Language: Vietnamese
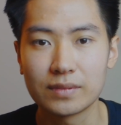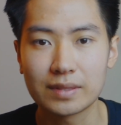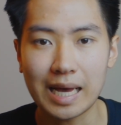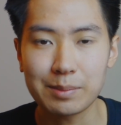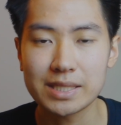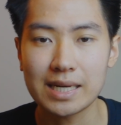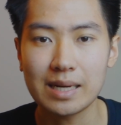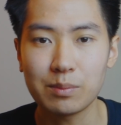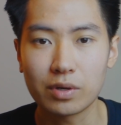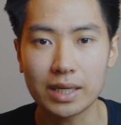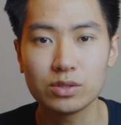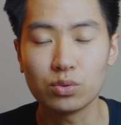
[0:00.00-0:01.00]
tham gia
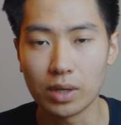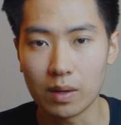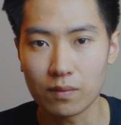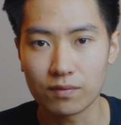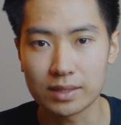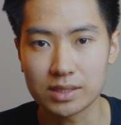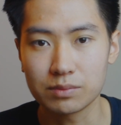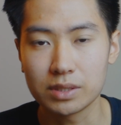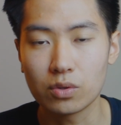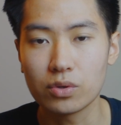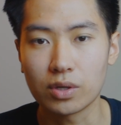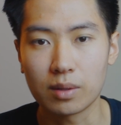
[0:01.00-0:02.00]
một cách chủ động vào trong
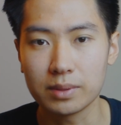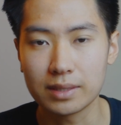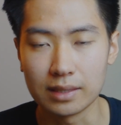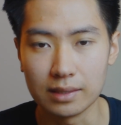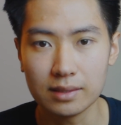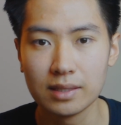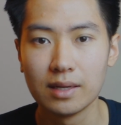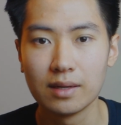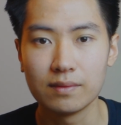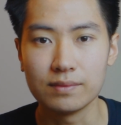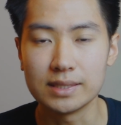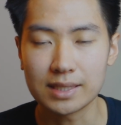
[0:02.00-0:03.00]
những hội nhóm như thế,
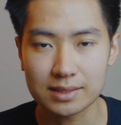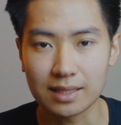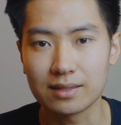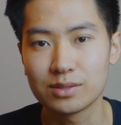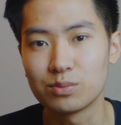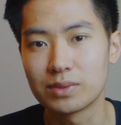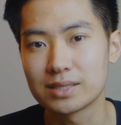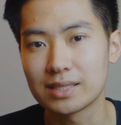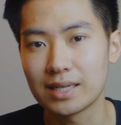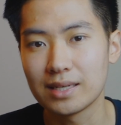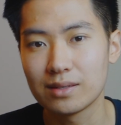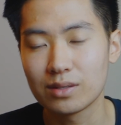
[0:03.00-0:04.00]
vì chắc chắn là chúng ta
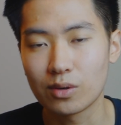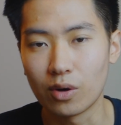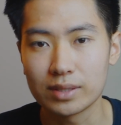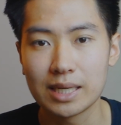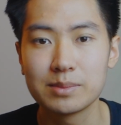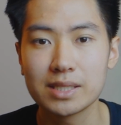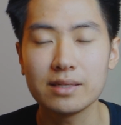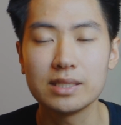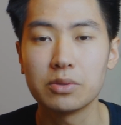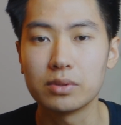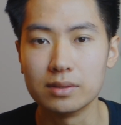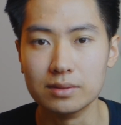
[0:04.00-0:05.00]
sẽ có thêm rất là
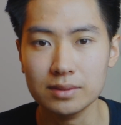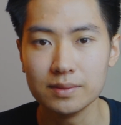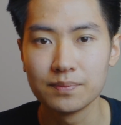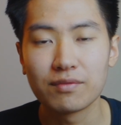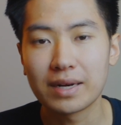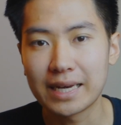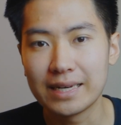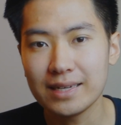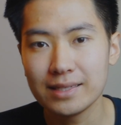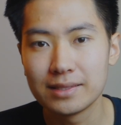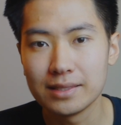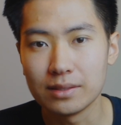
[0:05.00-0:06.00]
nhiều thứ. Và cái
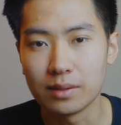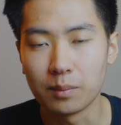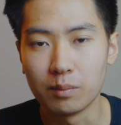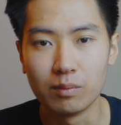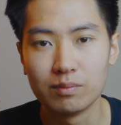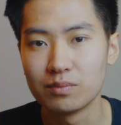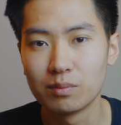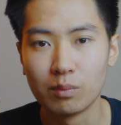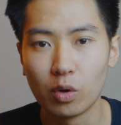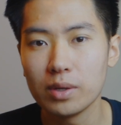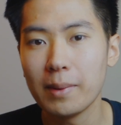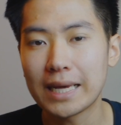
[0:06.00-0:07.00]
này thì
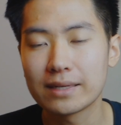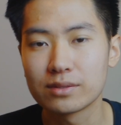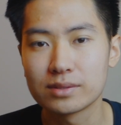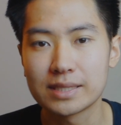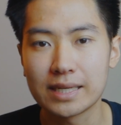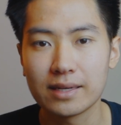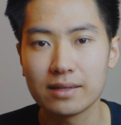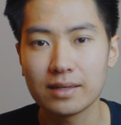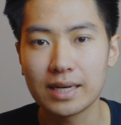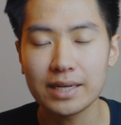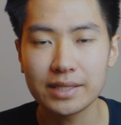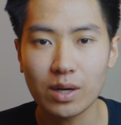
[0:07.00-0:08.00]
mỗi bạn sẽ
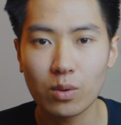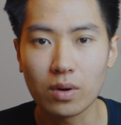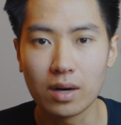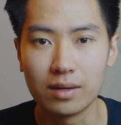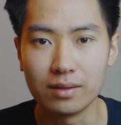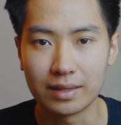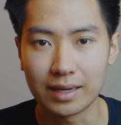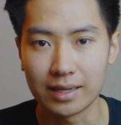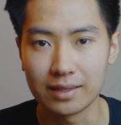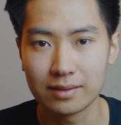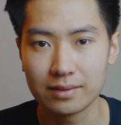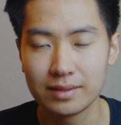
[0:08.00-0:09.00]
khác nhau ở
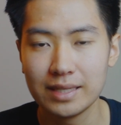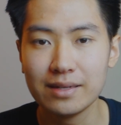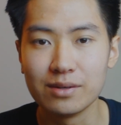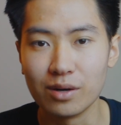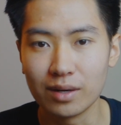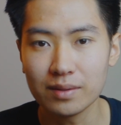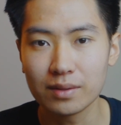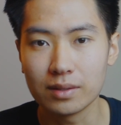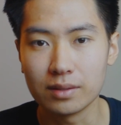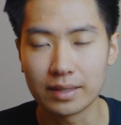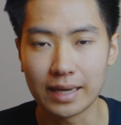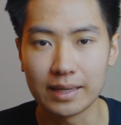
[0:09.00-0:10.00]
cái thiên hướng,
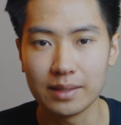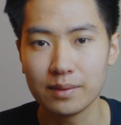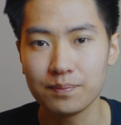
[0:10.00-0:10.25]
ở cái